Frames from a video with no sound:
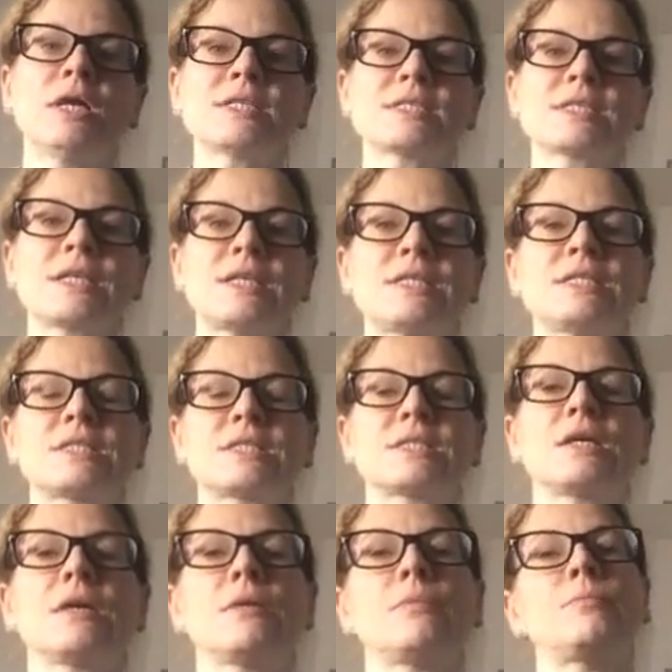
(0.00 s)
Es geht
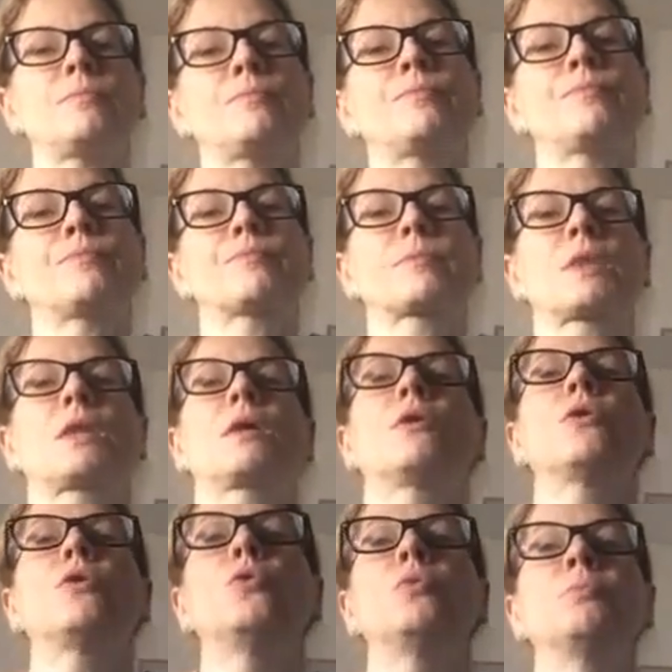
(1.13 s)
ähm,
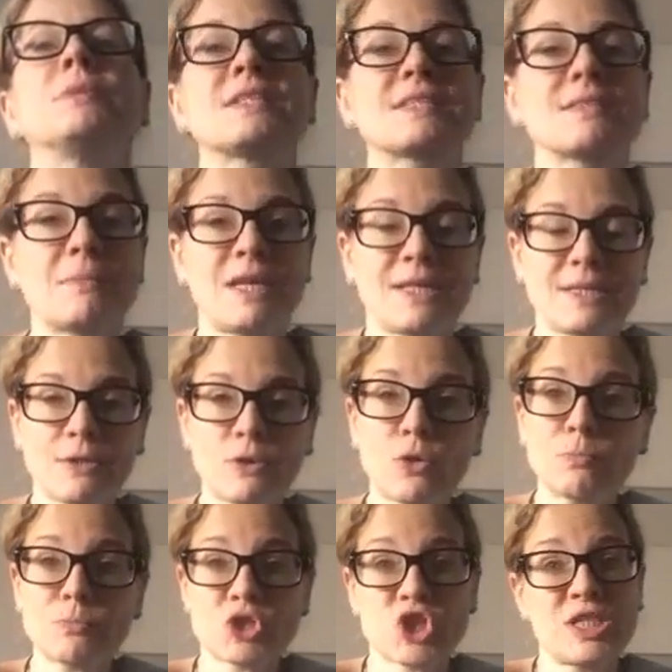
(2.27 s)
um das Märchen
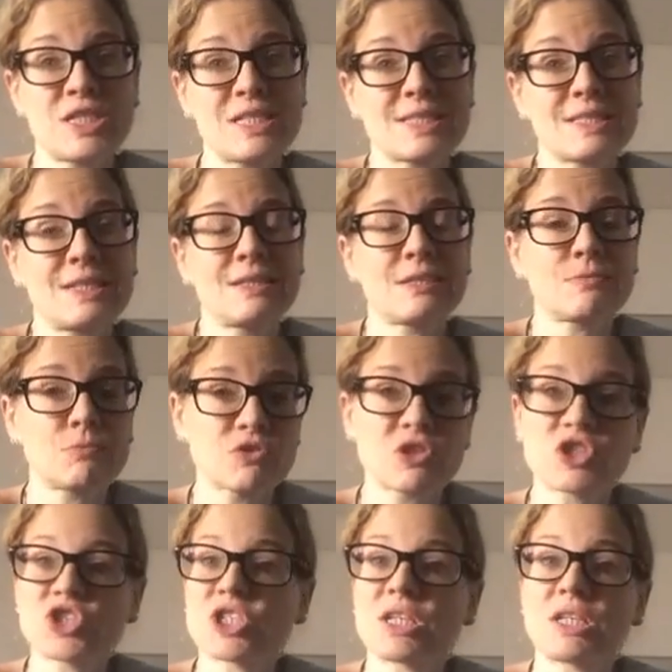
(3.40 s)
Rumpelstilzchen. Ich
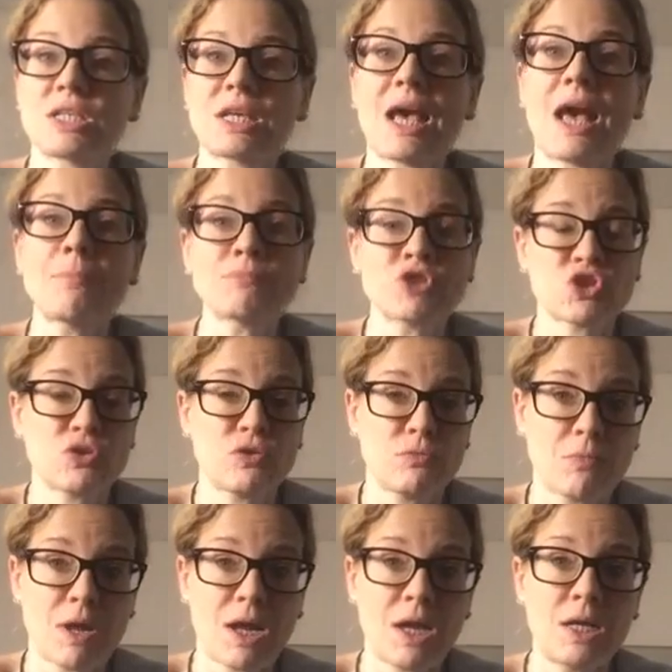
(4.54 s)
muss gestehen, ich habe es
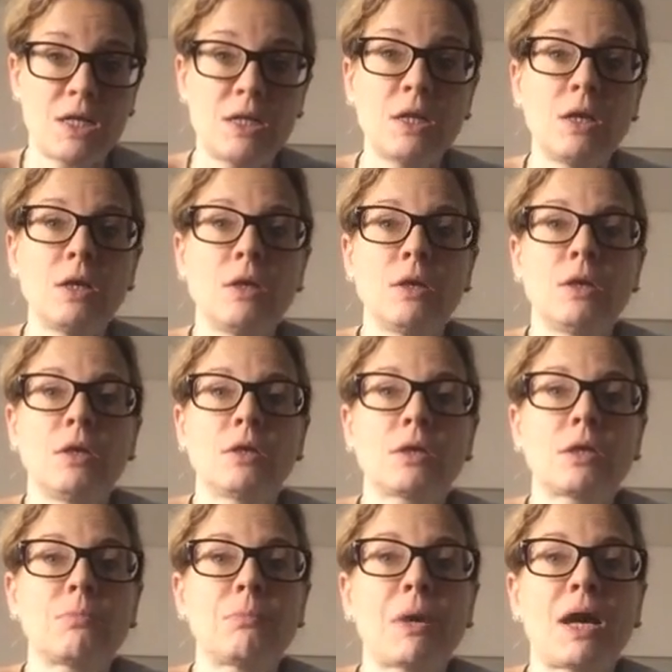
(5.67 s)
schon mal
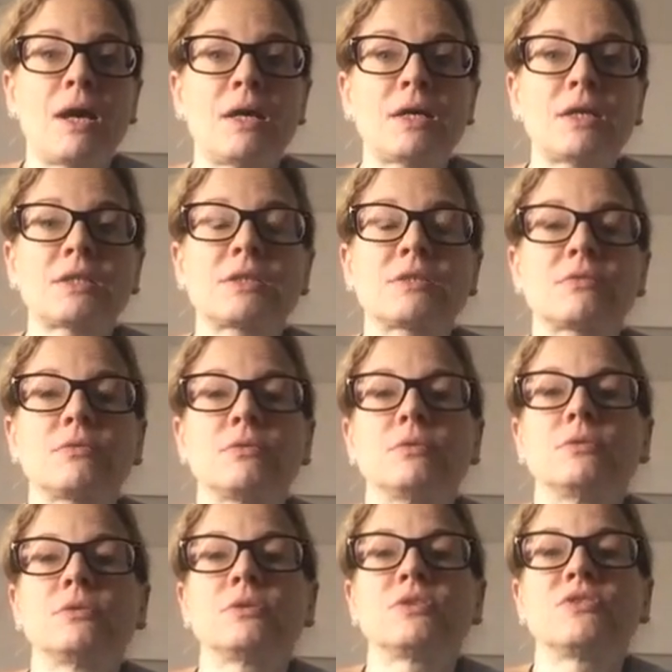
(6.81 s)
gebracht
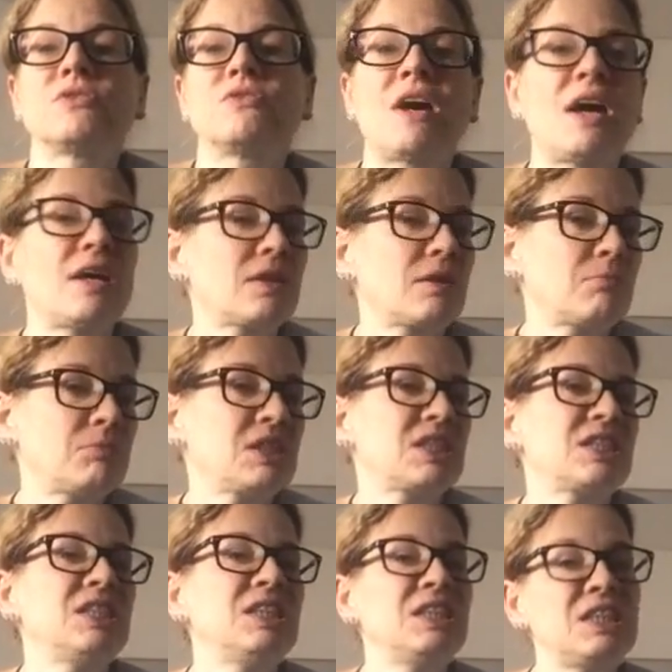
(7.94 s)
und war
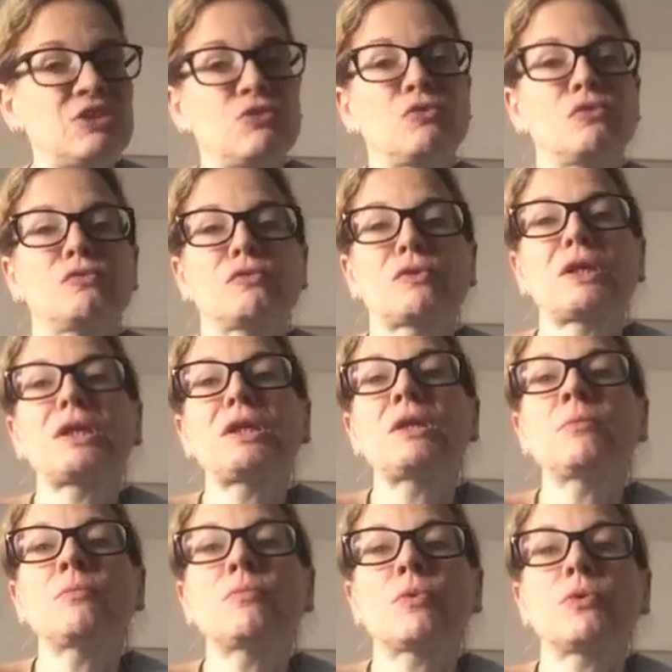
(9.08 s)
damit nicht
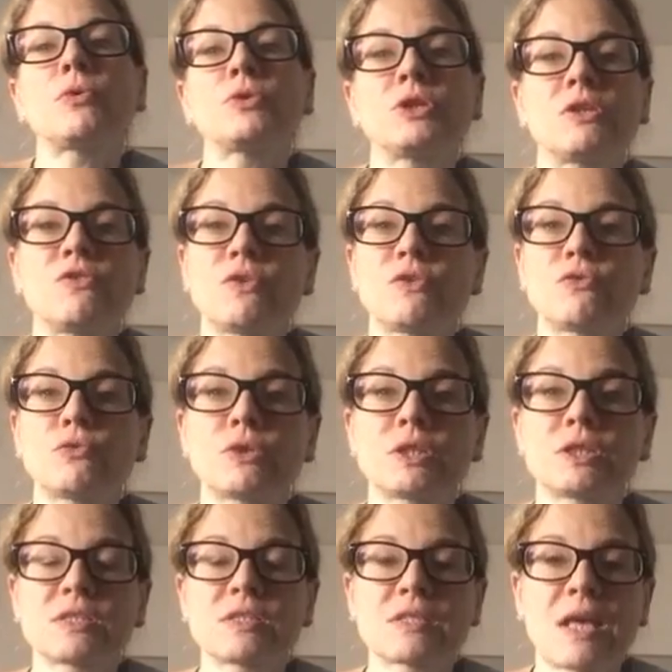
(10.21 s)
zufrieden. Und jetzt versuche
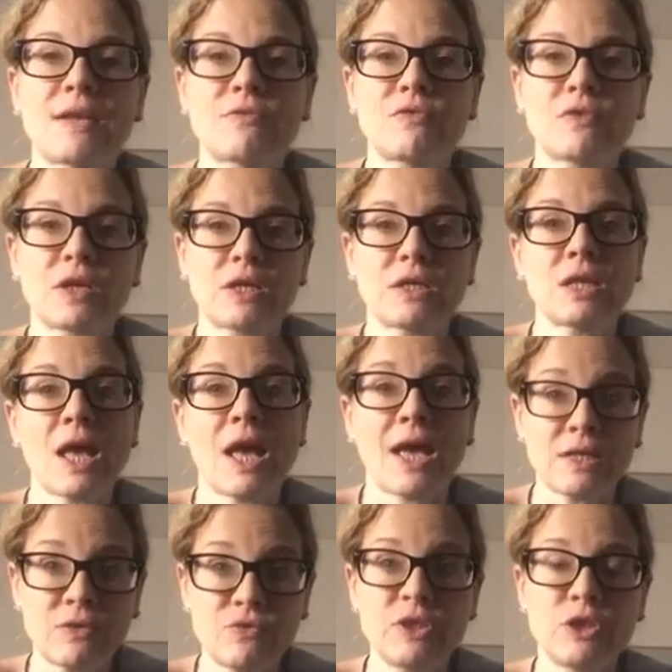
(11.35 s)
ich das einfach in
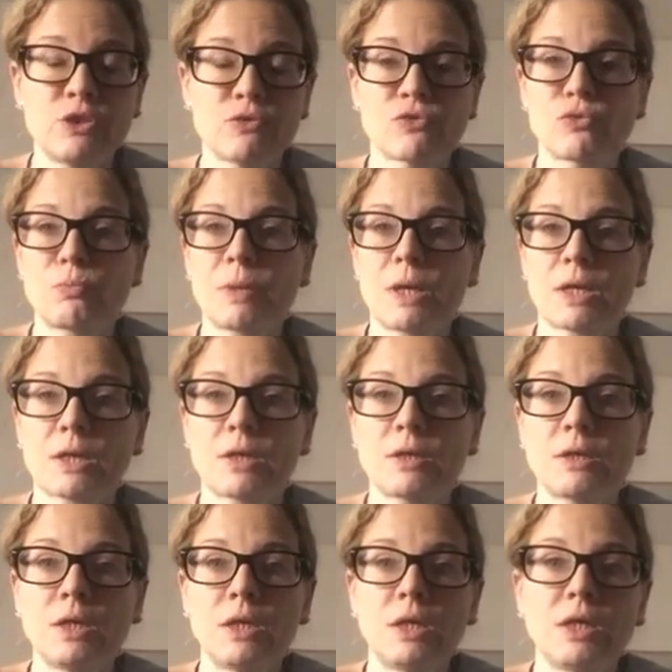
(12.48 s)
ein Video zu packen.